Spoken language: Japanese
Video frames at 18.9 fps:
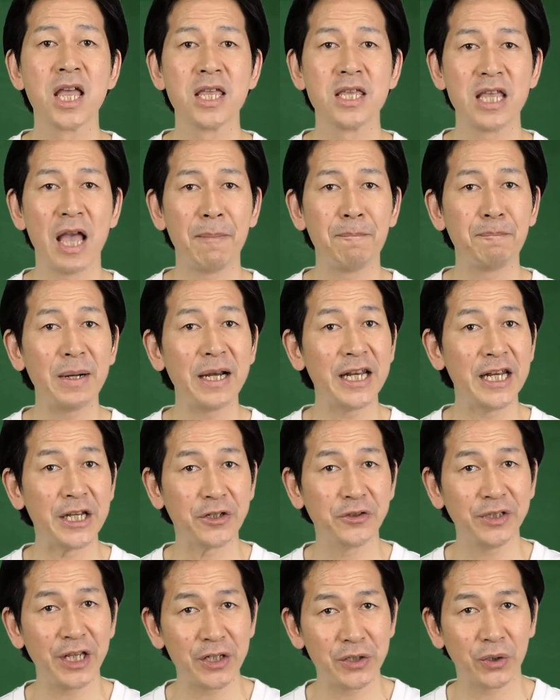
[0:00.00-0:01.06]
やっぱり
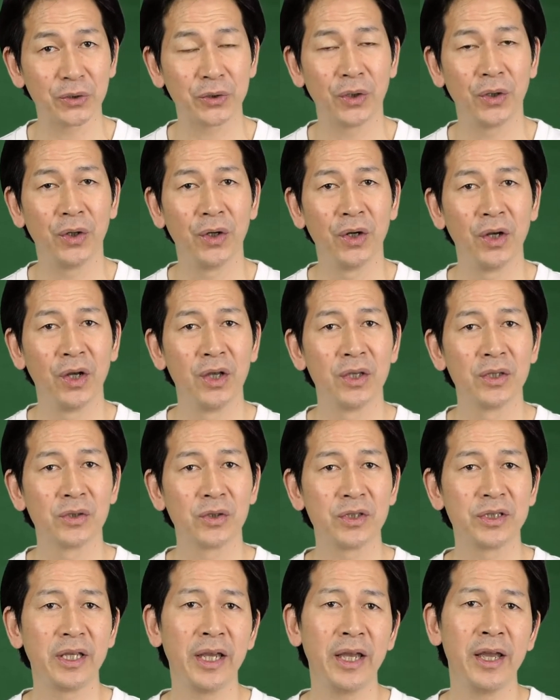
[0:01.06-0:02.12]
陸でしょうと。そ
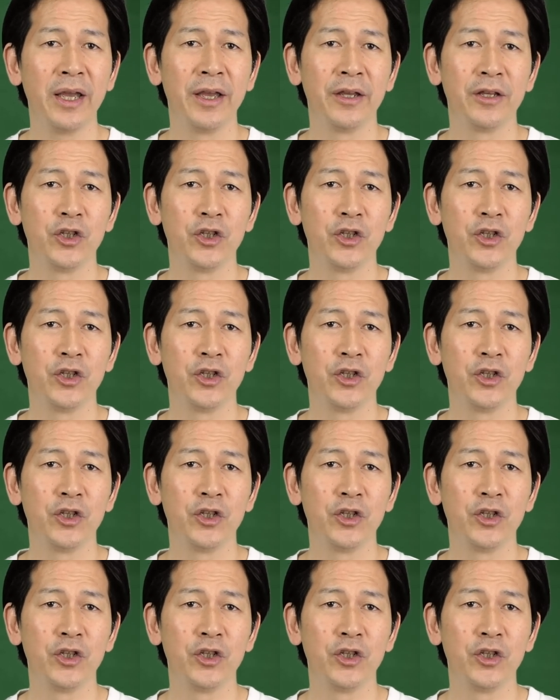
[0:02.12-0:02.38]
して